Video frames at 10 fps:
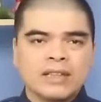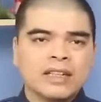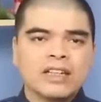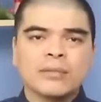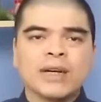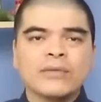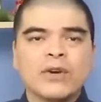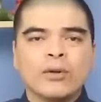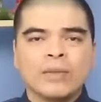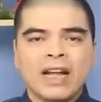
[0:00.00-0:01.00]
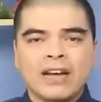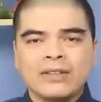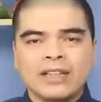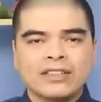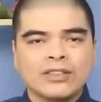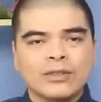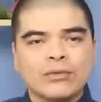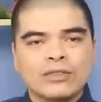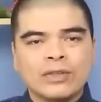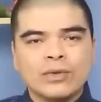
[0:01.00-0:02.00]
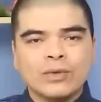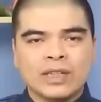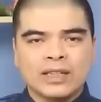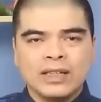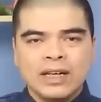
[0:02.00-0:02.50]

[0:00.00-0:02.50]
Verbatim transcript: thì, cửa máy vòm lại có thể sử dụng trong phong thủy